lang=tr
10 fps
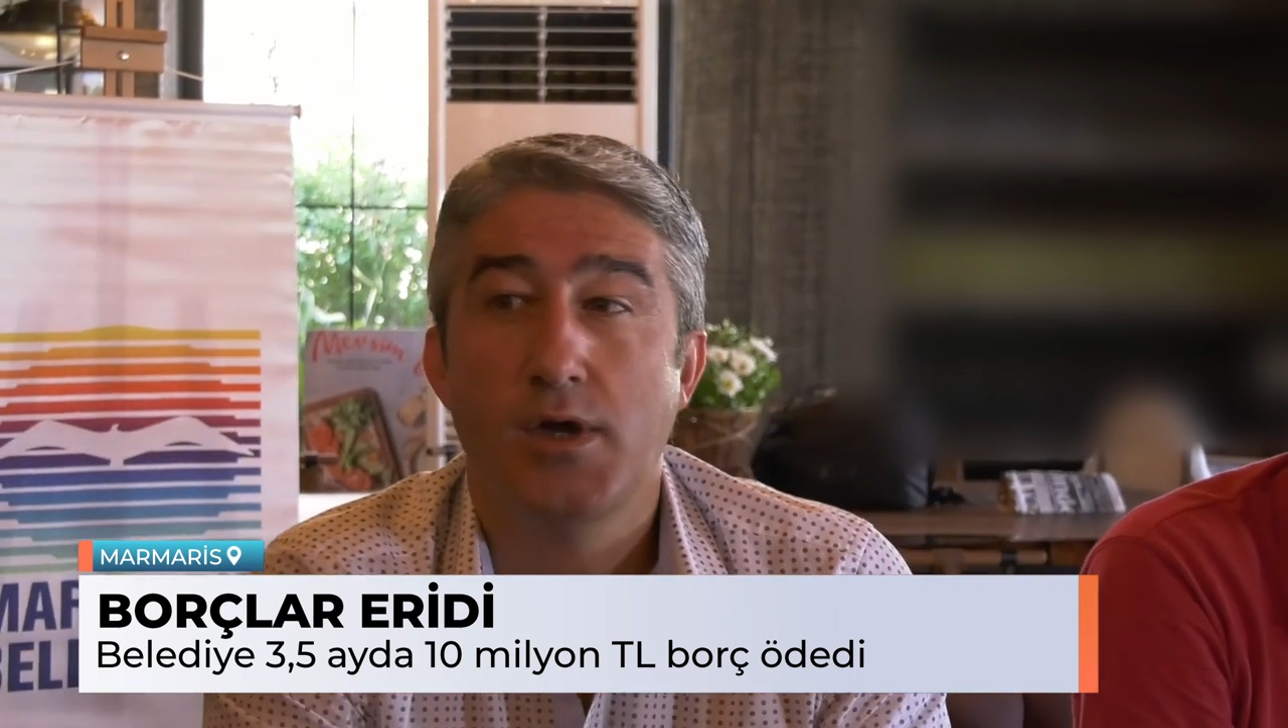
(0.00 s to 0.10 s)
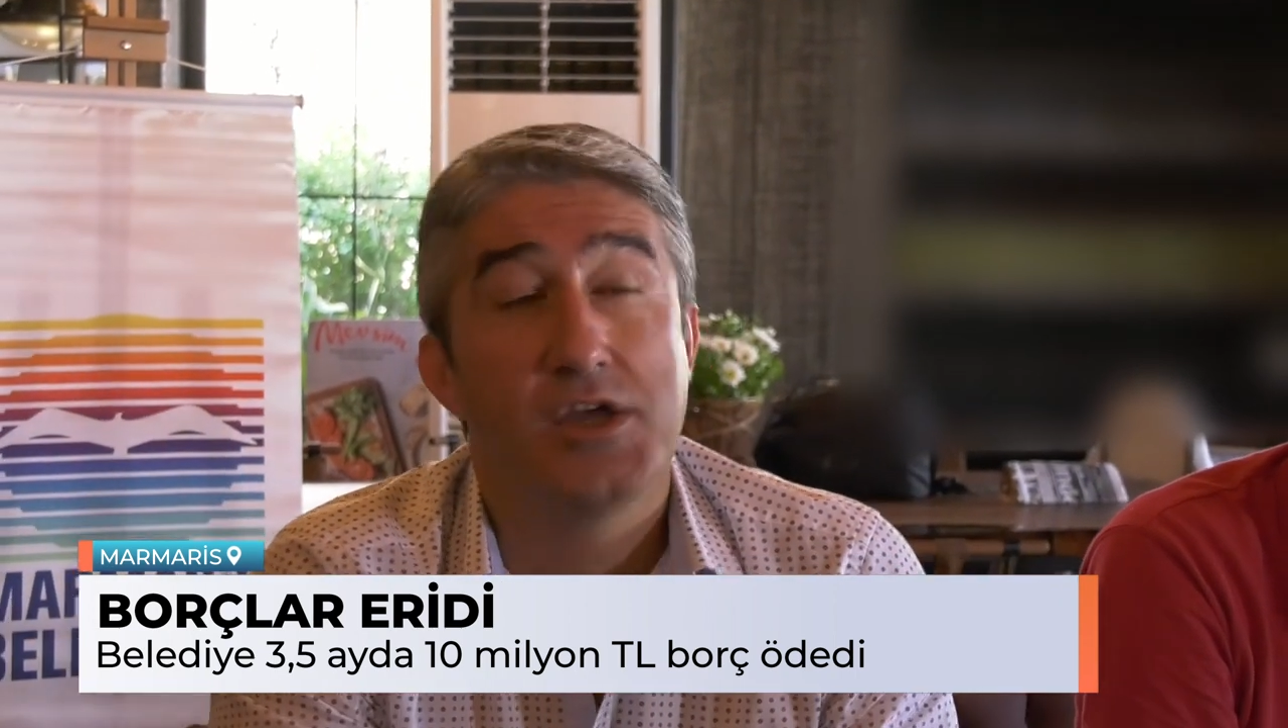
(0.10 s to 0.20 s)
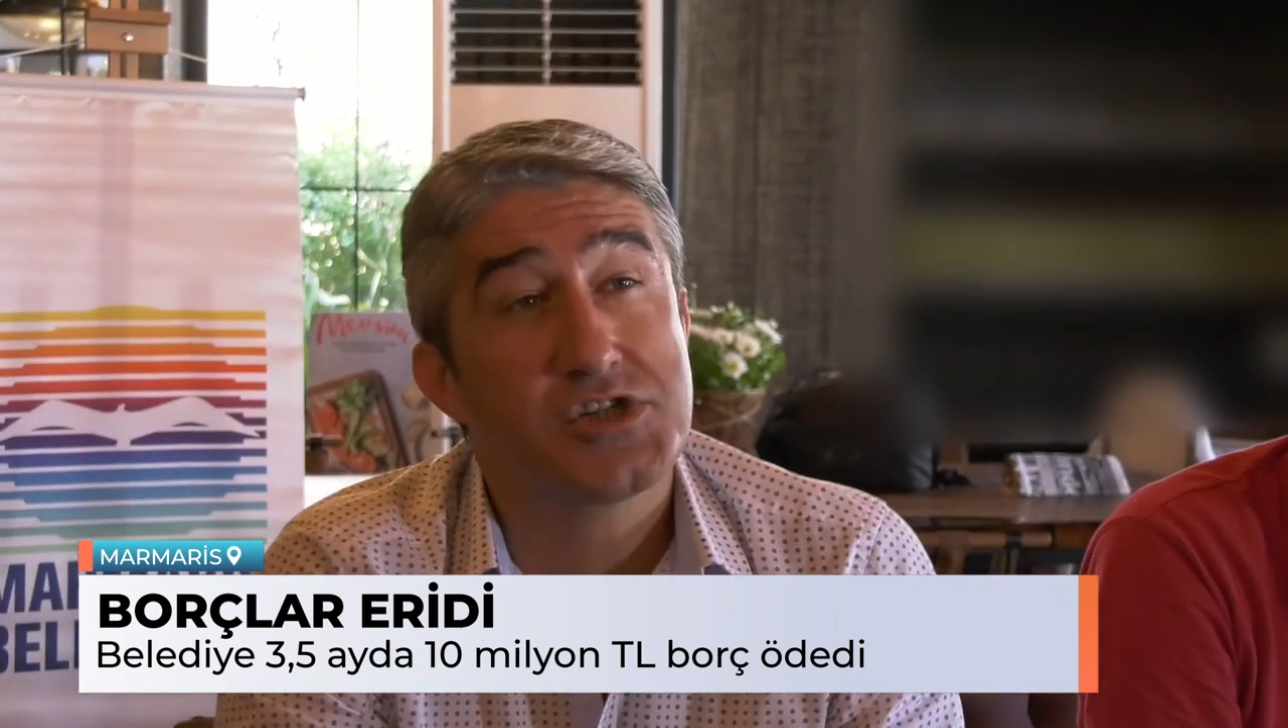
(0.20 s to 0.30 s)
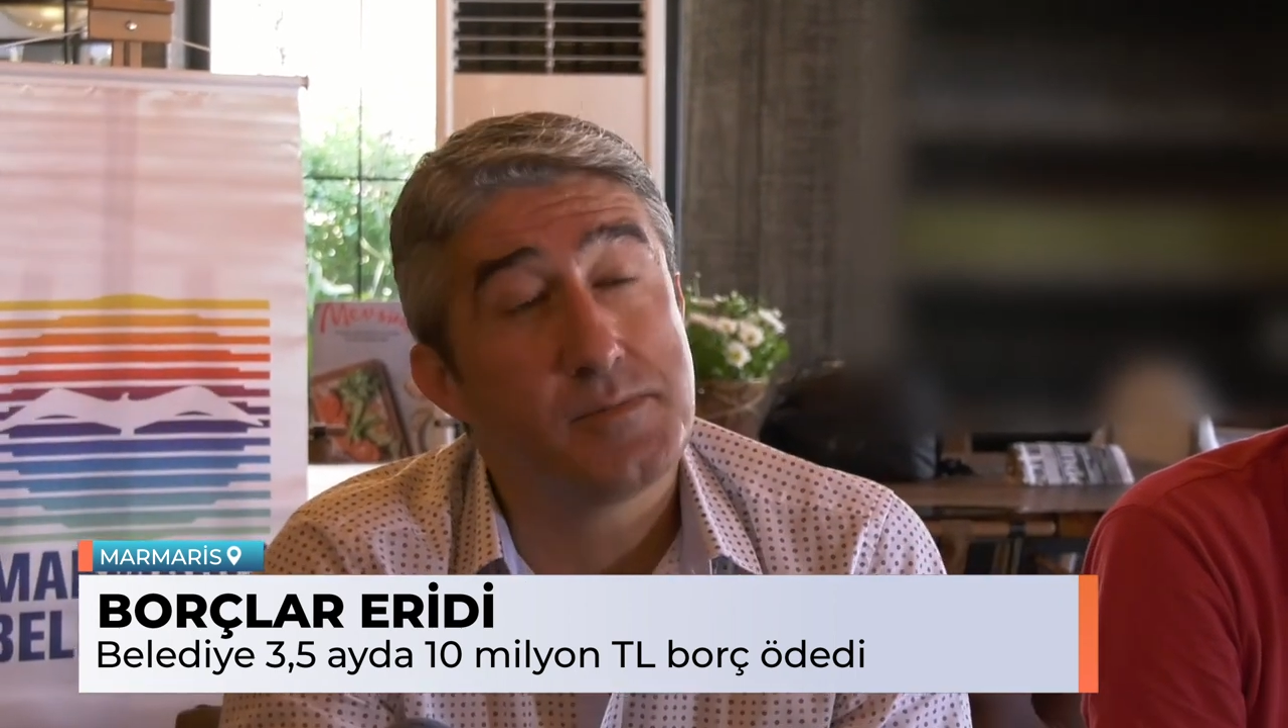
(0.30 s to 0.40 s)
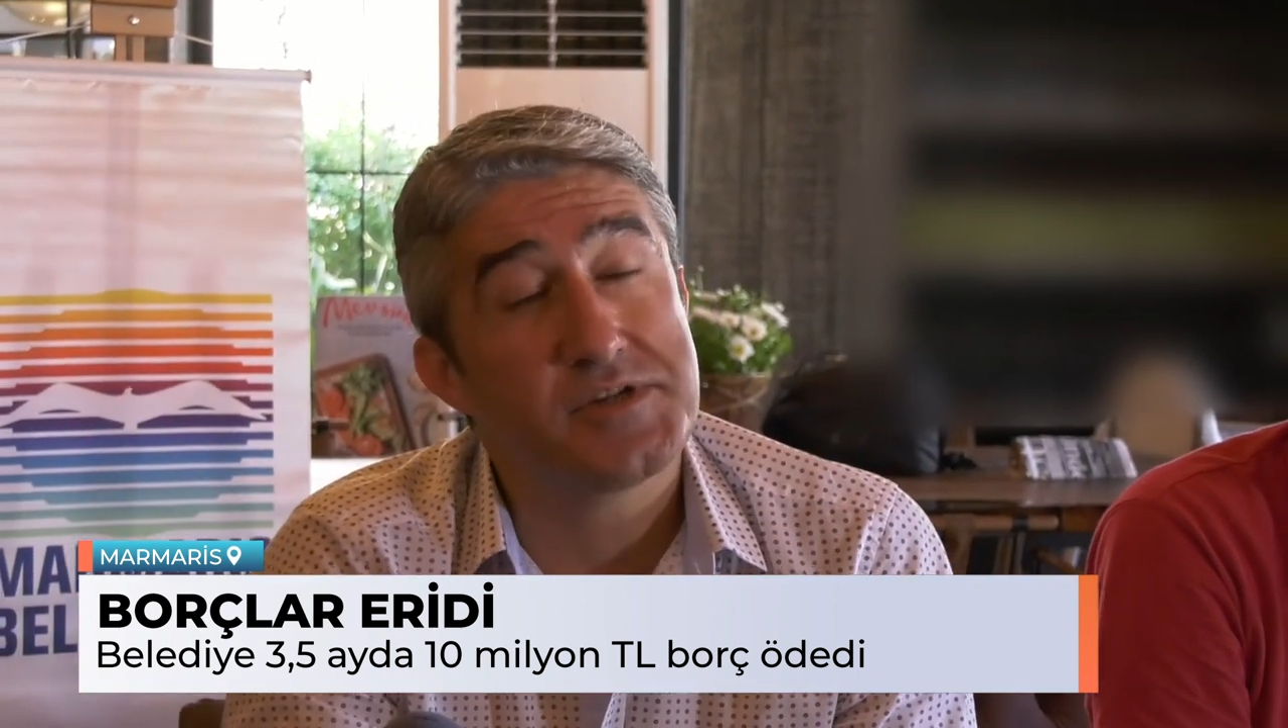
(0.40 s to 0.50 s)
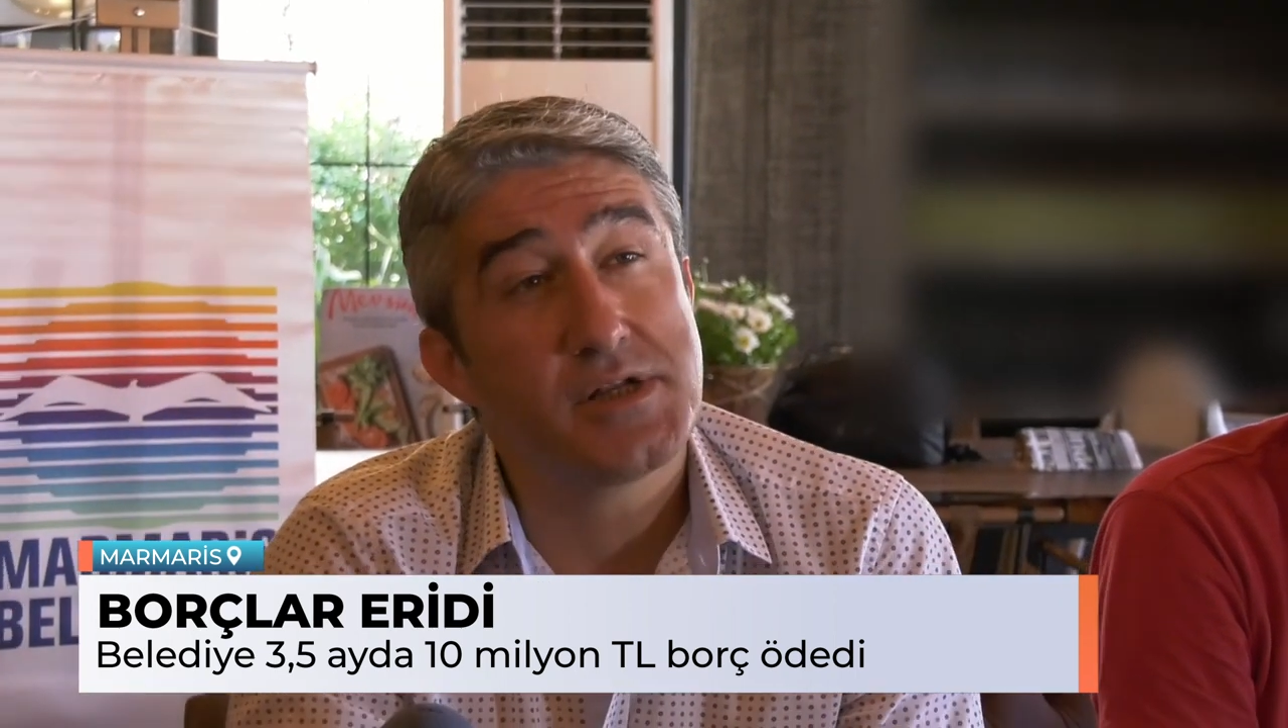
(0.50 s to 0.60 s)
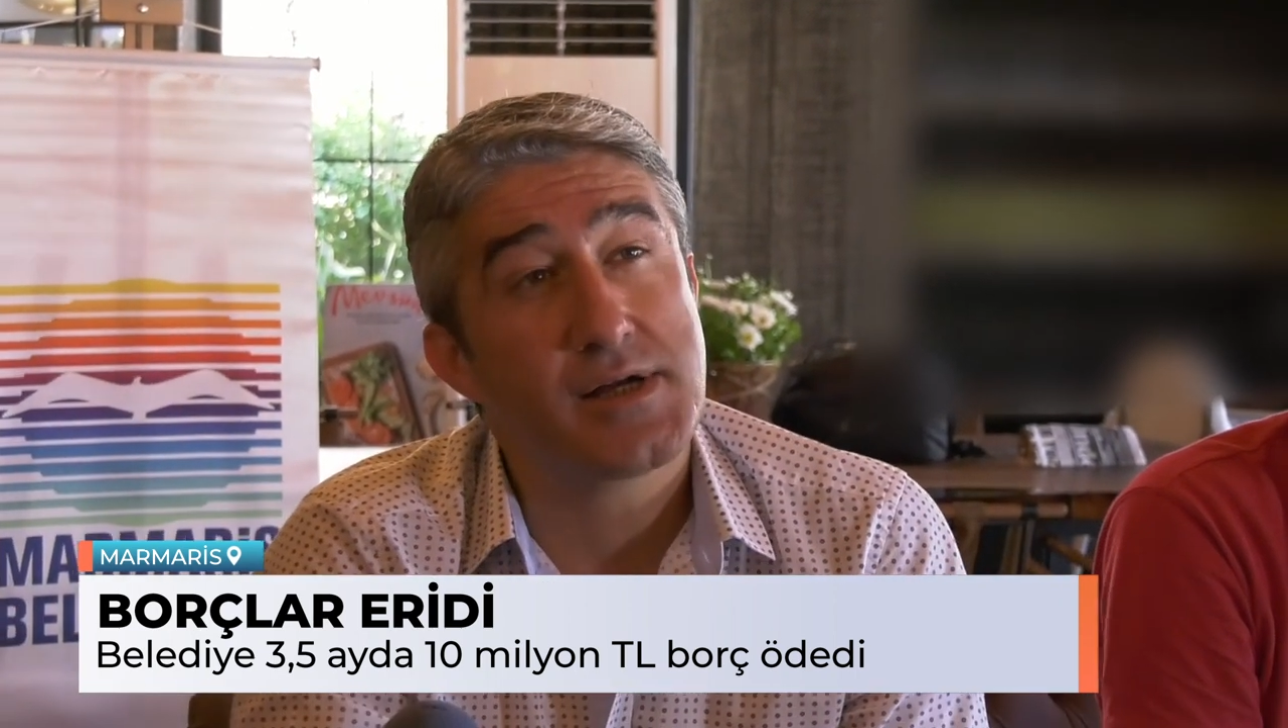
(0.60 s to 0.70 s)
ecdi misil